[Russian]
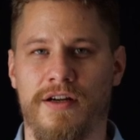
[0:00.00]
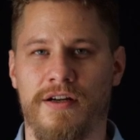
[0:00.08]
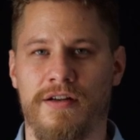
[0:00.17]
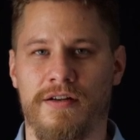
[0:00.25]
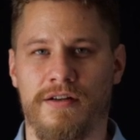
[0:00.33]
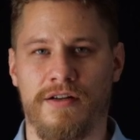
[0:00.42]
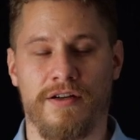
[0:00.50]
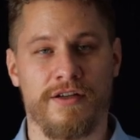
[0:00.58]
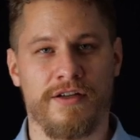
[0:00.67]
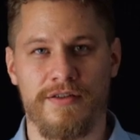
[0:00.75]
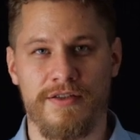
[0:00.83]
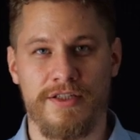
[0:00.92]
как э,
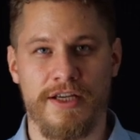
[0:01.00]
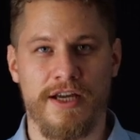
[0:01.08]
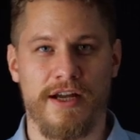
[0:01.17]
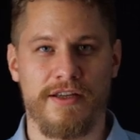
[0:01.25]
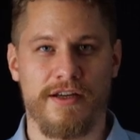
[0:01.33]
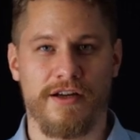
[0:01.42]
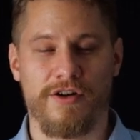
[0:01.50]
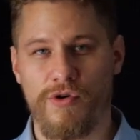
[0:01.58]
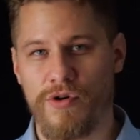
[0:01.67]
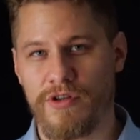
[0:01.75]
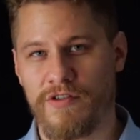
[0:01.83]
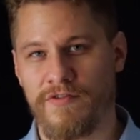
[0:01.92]
«Деяния
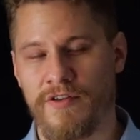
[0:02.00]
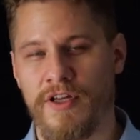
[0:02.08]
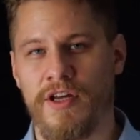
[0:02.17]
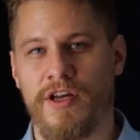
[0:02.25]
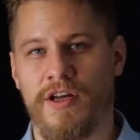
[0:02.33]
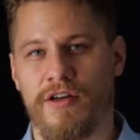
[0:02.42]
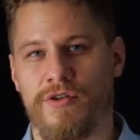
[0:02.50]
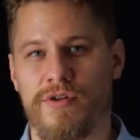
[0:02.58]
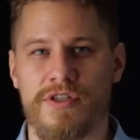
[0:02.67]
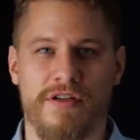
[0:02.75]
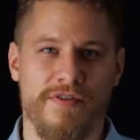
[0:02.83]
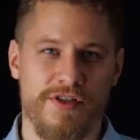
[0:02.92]
готов»,
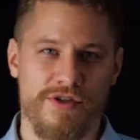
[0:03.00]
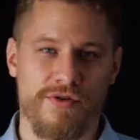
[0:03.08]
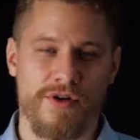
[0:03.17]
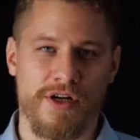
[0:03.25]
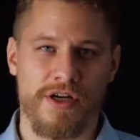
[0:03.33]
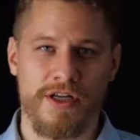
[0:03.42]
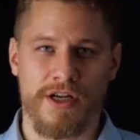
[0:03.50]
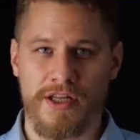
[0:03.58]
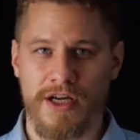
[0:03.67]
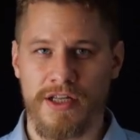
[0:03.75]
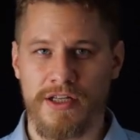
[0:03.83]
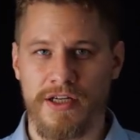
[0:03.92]
готского историка
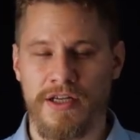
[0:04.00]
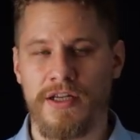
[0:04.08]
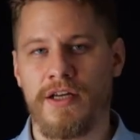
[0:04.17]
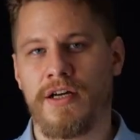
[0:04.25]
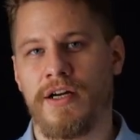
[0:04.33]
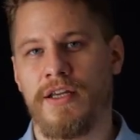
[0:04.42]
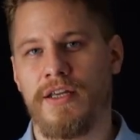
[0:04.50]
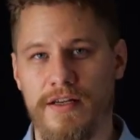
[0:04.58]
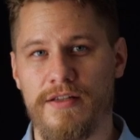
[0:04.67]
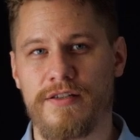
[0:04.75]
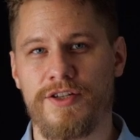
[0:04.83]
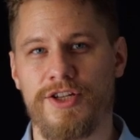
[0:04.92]
Ярдана
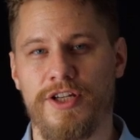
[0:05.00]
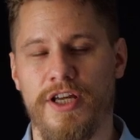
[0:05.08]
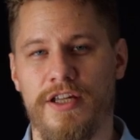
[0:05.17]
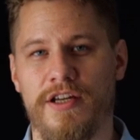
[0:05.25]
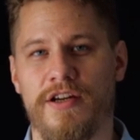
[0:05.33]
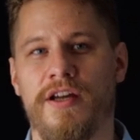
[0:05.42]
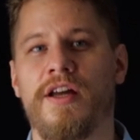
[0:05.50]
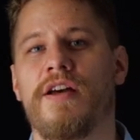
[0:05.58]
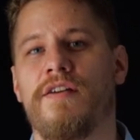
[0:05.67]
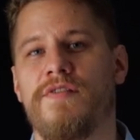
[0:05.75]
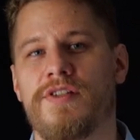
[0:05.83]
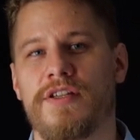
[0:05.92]
или сочинения
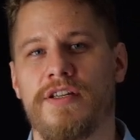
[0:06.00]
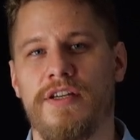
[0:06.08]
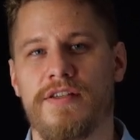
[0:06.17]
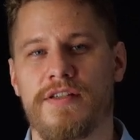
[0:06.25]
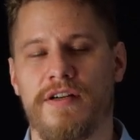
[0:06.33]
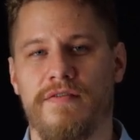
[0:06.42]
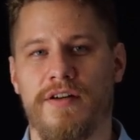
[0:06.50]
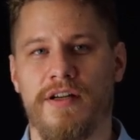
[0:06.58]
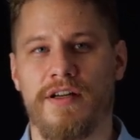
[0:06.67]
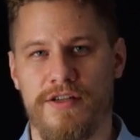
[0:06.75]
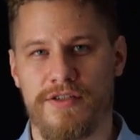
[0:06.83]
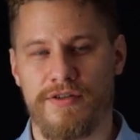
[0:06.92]

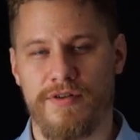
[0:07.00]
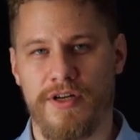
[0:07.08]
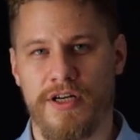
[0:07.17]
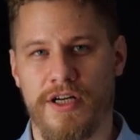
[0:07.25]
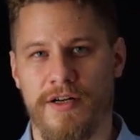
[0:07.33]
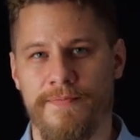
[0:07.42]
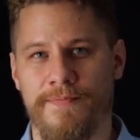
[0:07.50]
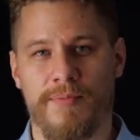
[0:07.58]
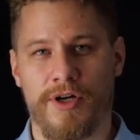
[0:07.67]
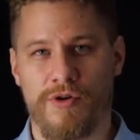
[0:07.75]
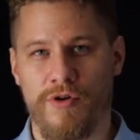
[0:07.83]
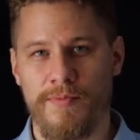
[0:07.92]
византийского историка
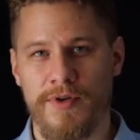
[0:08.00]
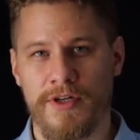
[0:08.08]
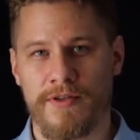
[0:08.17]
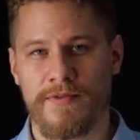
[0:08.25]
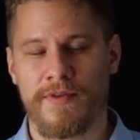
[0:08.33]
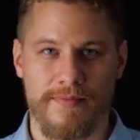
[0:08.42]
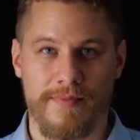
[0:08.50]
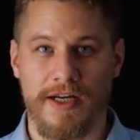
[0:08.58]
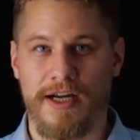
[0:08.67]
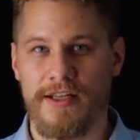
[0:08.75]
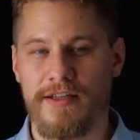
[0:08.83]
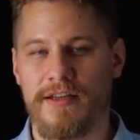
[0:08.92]
Прокопия,
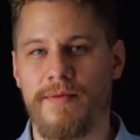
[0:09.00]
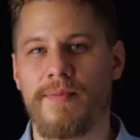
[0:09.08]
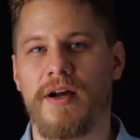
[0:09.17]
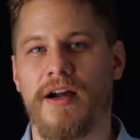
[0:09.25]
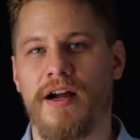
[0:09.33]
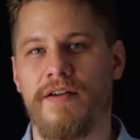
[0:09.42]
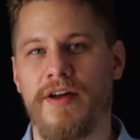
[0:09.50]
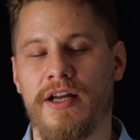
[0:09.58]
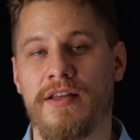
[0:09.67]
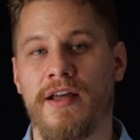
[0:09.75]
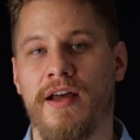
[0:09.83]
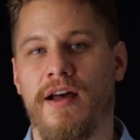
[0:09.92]
они там
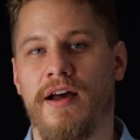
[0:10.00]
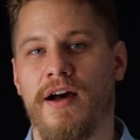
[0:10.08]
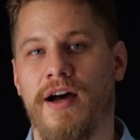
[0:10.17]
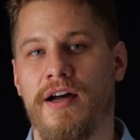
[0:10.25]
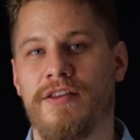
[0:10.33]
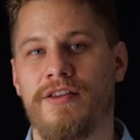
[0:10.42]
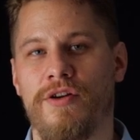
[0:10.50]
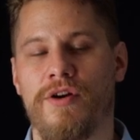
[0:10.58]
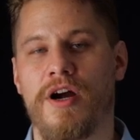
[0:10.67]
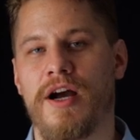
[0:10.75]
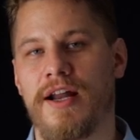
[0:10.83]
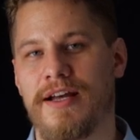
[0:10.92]
говорят о
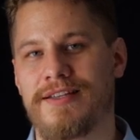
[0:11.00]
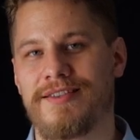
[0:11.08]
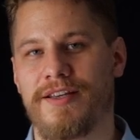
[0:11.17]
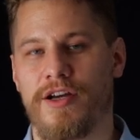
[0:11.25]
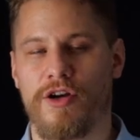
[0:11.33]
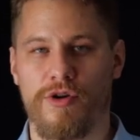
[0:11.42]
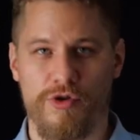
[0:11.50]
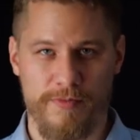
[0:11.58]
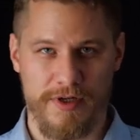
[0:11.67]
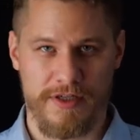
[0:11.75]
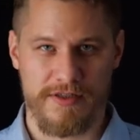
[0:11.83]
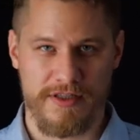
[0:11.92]
трех разных
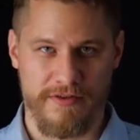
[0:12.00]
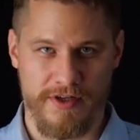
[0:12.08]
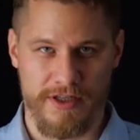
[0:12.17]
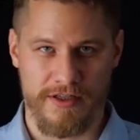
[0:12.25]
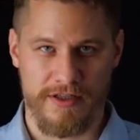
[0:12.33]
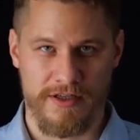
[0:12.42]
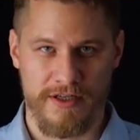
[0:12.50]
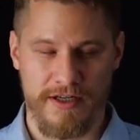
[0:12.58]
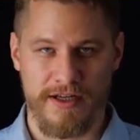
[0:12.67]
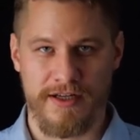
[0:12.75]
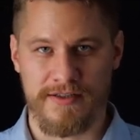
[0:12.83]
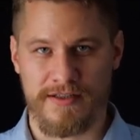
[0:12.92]
группах славян –
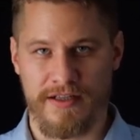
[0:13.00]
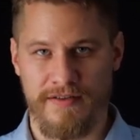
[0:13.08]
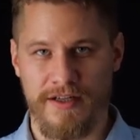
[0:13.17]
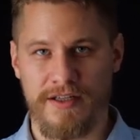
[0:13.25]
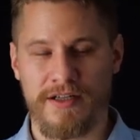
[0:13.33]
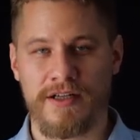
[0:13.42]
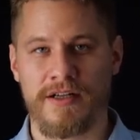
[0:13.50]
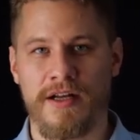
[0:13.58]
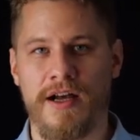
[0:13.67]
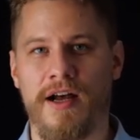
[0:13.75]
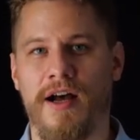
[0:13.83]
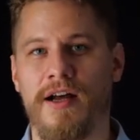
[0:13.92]
о славянах,
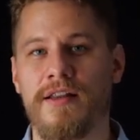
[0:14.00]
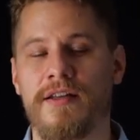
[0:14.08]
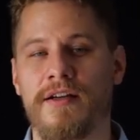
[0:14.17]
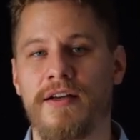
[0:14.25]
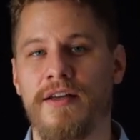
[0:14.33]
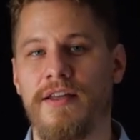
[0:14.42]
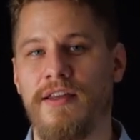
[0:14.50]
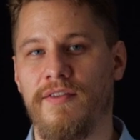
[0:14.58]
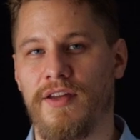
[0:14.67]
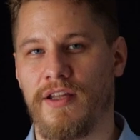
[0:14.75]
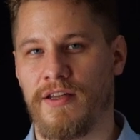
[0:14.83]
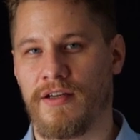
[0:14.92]
антах и
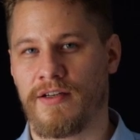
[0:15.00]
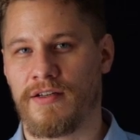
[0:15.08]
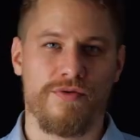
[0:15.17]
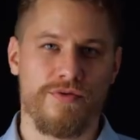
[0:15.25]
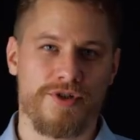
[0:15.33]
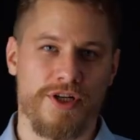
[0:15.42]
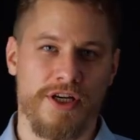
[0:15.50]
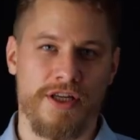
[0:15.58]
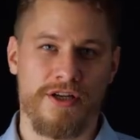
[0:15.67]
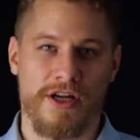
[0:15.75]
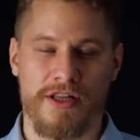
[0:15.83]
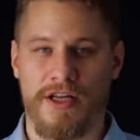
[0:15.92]
Венедах. Уже
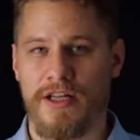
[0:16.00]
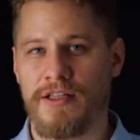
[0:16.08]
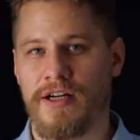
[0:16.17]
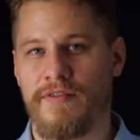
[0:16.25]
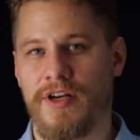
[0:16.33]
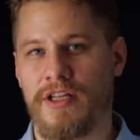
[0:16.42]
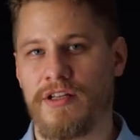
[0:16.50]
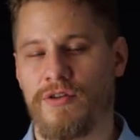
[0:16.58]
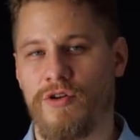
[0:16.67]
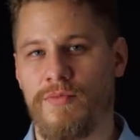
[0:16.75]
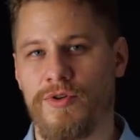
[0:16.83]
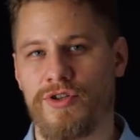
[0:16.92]
Иордан говорит о
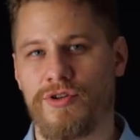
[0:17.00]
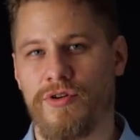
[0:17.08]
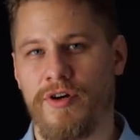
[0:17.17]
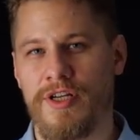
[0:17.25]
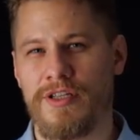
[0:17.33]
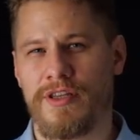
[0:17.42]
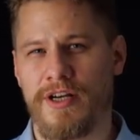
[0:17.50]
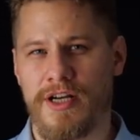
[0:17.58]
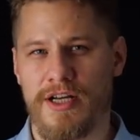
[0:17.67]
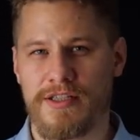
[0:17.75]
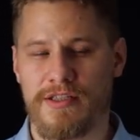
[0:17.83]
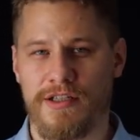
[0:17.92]
том, что эти три
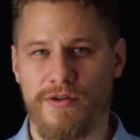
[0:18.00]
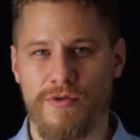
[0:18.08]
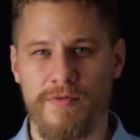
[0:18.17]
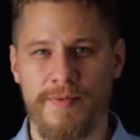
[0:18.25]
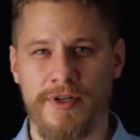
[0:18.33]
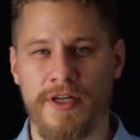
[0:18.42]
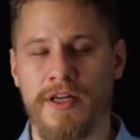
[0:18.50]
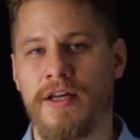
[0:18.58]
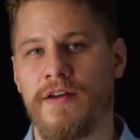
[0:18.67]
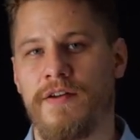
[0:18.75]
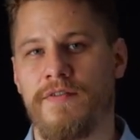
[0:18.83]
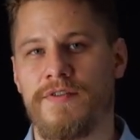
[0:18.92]
разные группы
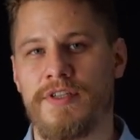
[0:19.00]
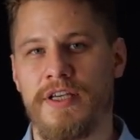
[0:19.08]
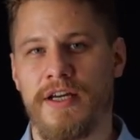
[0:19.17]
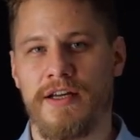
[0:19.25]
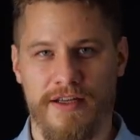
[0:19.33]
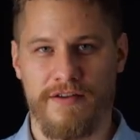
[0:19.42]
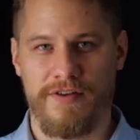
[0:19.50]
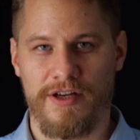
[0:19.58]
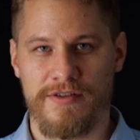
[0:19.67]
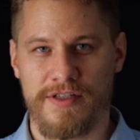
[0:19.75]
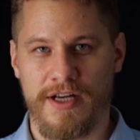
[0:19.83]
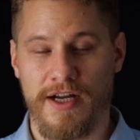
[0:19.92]
все
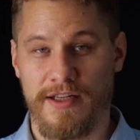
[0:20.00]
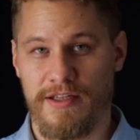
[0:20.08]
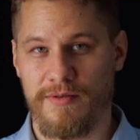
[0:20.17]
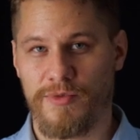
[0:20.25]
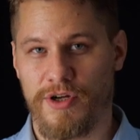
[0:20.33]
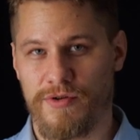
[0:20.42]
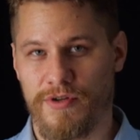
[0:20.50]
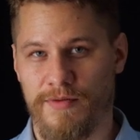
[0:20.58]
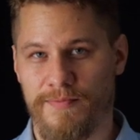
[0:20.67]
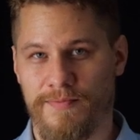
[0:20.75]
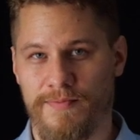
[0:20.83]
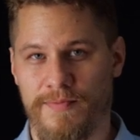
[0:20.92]
являются одним
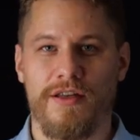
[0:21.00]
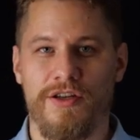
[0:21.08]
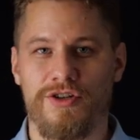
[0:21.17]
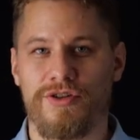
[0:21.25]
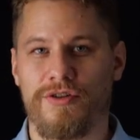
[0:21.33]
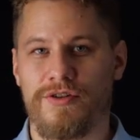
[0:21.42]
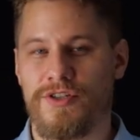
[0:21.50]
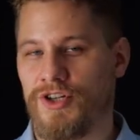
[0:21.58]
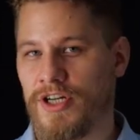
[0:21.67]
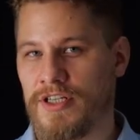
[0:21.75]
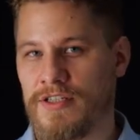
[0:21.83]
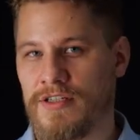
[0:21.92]
народом, и что
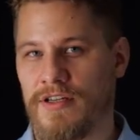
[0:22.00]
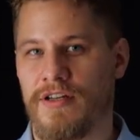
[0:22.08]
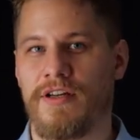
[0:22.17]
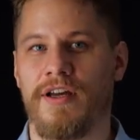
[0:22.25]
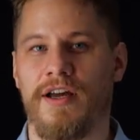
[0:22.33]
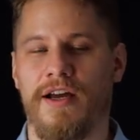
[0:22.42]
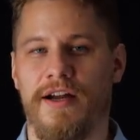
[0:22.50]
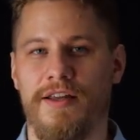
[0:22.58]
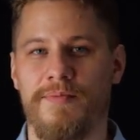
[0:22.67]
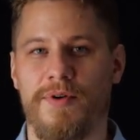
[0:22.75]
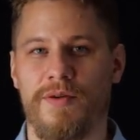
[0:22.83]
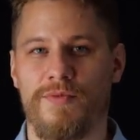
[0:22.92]
сейчас
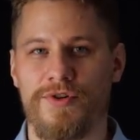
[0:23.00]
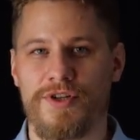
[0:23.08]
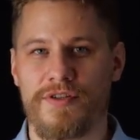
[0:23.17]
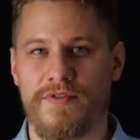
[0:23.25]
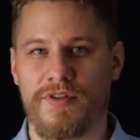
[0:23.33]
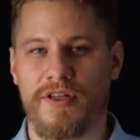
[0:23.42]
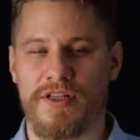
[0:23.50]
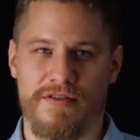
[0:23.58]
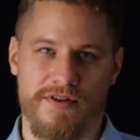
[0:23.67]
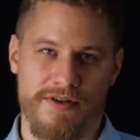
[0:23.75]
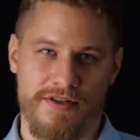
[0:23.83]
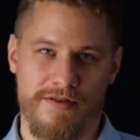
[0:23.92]
они преимущественно
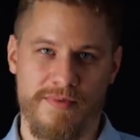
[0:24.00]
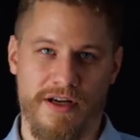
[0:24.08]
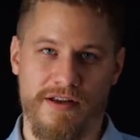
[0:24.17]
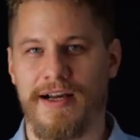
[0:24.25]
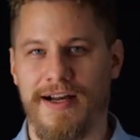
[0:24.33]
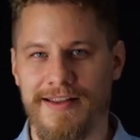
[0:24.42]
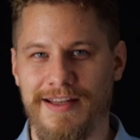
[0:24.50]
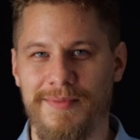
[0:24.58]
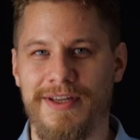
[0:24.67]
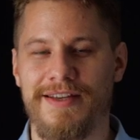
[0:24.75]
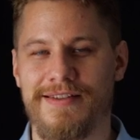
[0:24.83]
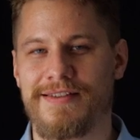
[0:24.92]
называют себя
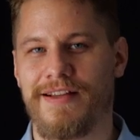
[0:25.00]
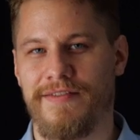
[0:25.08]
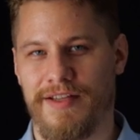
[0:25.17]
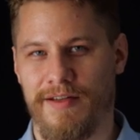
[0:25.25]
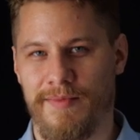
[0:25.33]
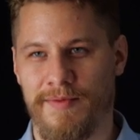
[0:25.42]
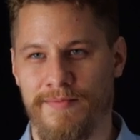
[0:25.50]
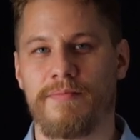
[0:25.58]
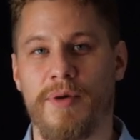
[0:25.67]
антами и славянами.